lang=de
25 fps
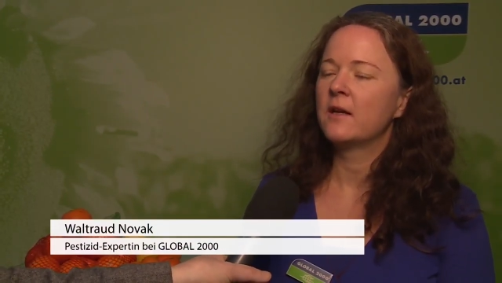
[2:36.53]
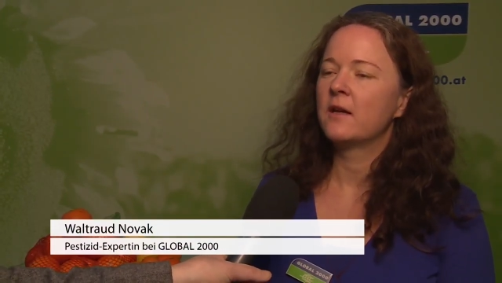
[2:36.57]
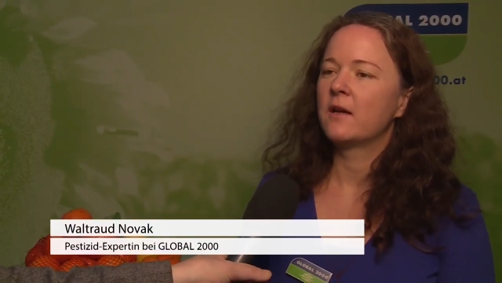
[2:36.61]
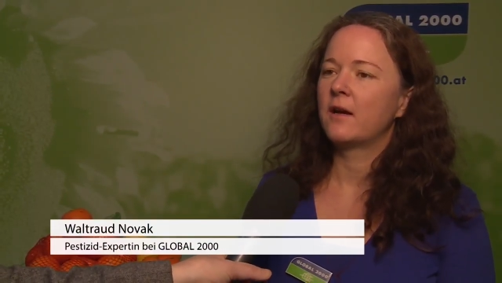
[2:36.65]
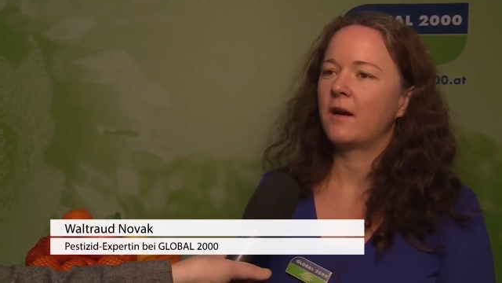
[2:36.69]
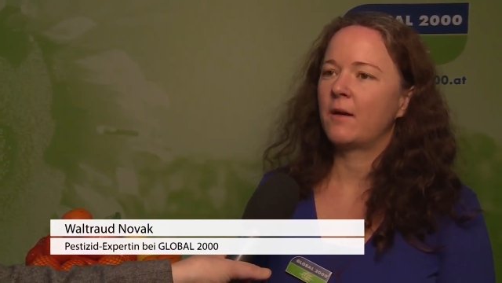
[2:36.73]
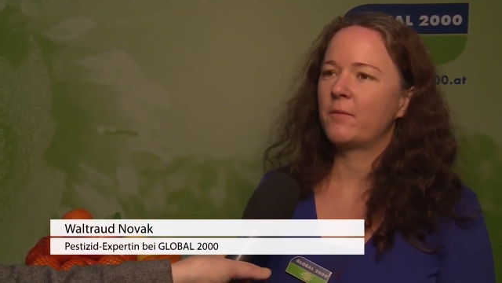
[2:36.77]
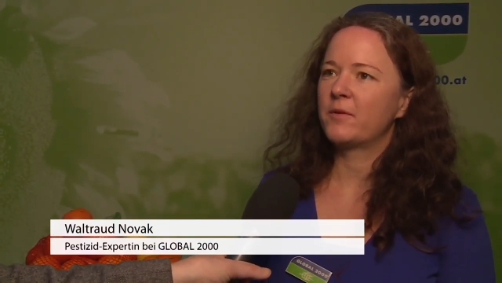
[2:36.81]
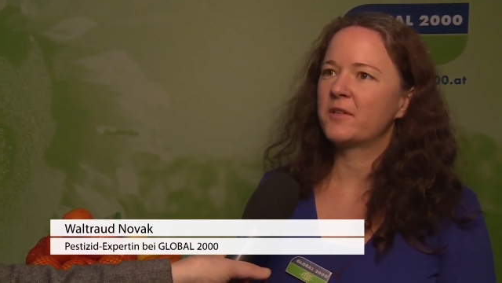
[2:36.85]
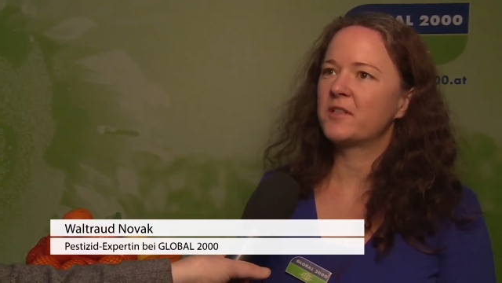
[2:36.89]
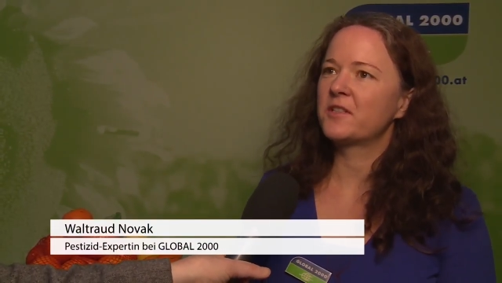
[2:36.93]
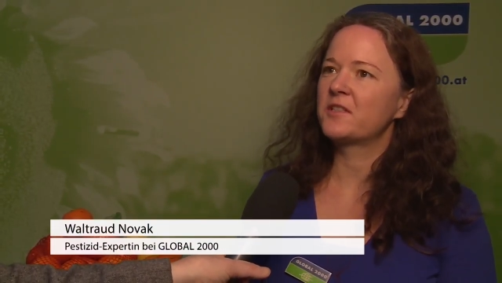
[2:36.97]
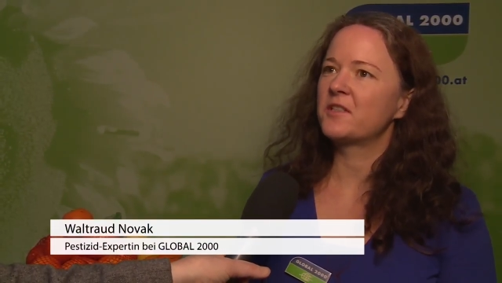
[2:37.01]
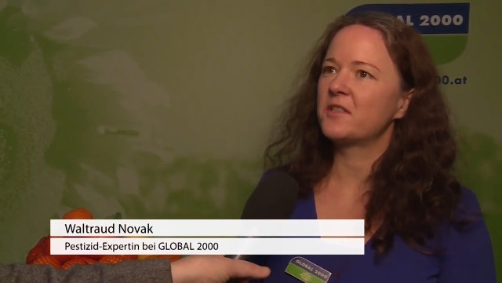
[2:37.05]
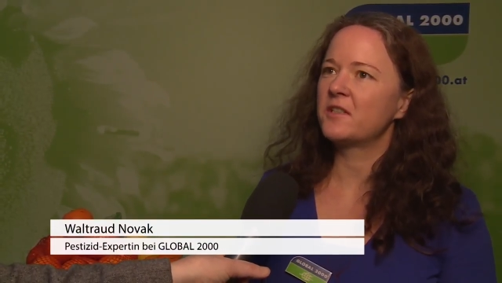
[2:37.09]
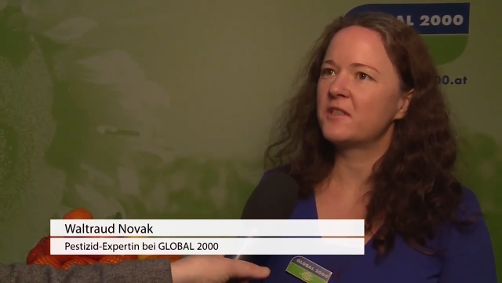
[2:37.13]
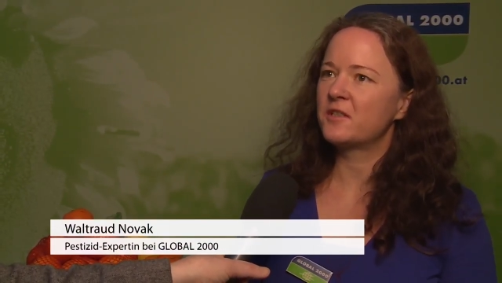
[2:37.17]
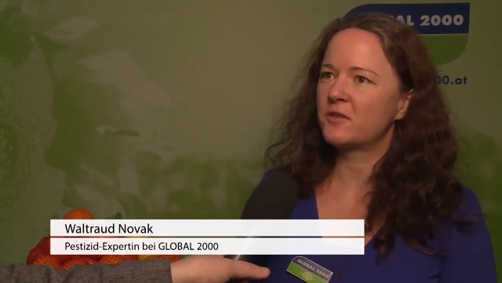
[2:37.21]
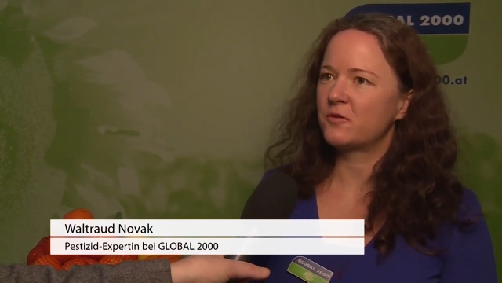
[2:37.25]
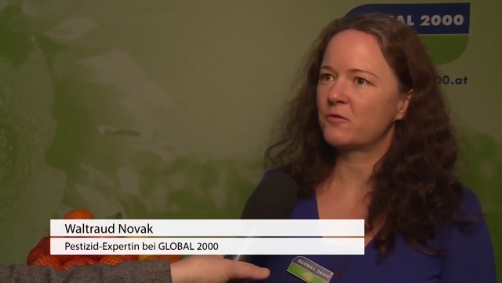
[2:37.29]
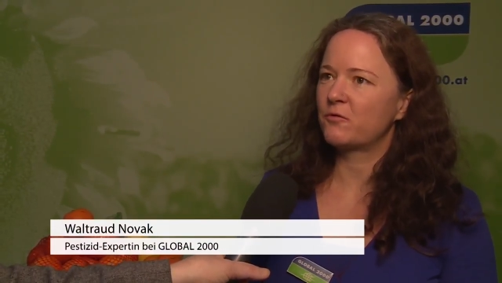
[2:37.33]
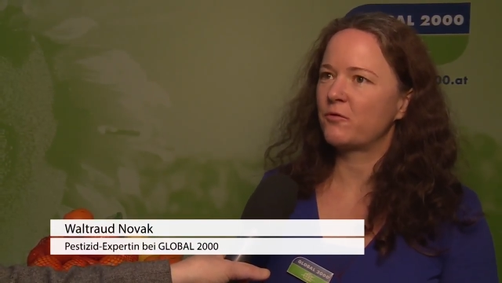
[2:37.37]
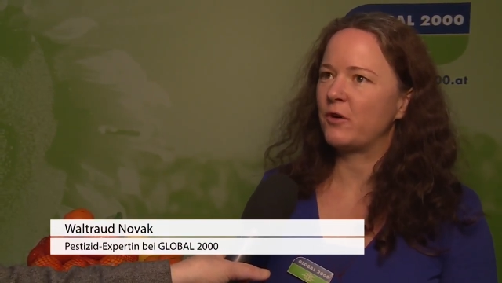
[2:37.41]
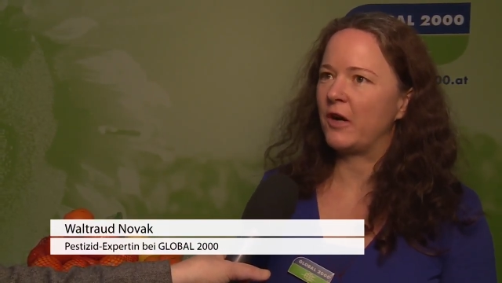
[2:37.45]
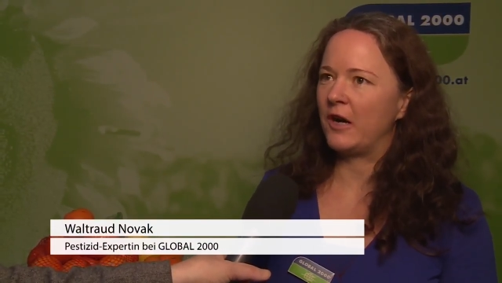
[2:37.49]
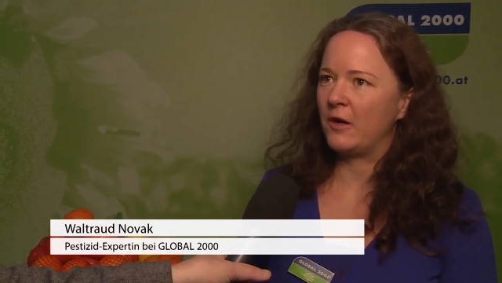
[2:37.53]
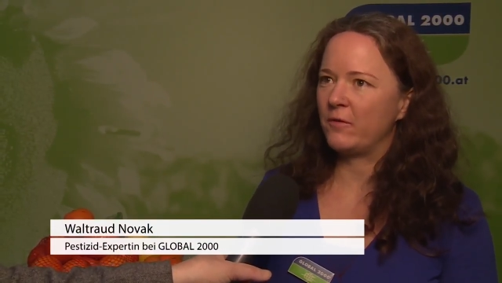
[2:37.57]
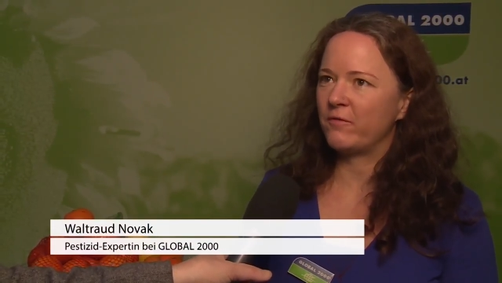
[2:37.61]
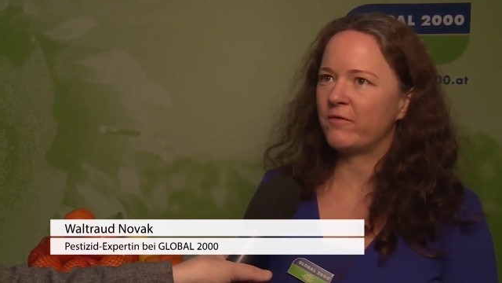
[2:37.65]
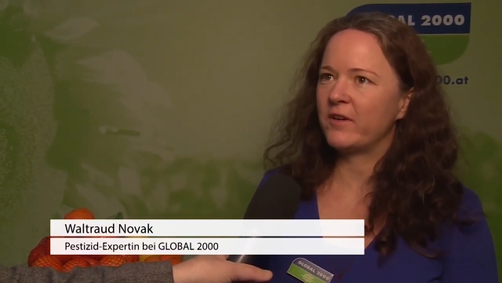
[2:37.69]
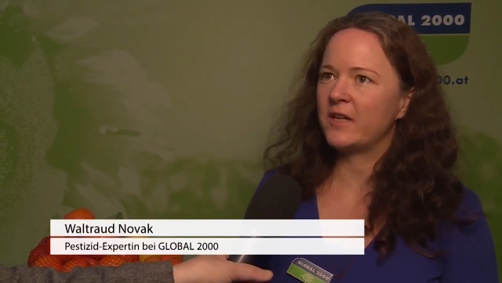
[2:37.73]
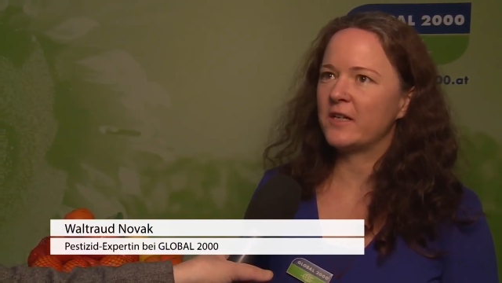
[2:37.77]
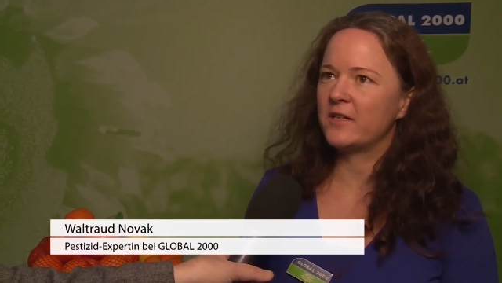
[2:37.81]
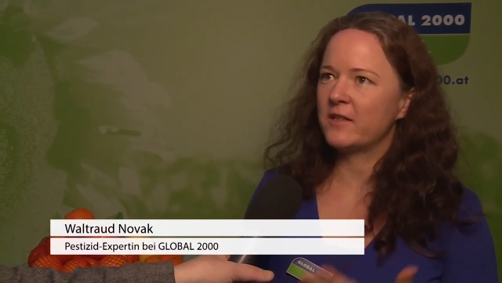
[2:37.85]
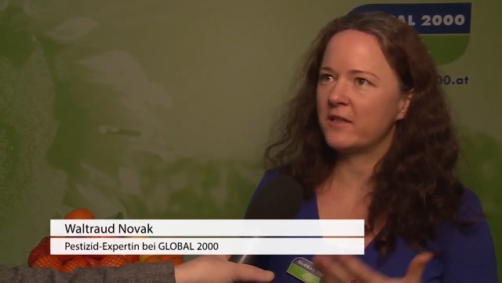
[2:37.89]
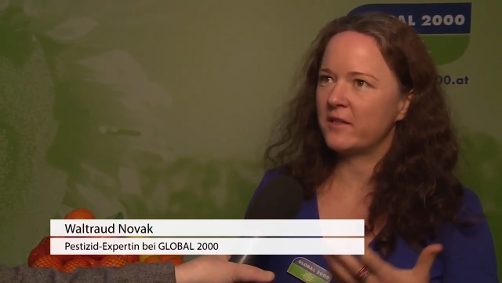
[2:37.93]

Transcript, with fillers: aber das ist vor allem, weil die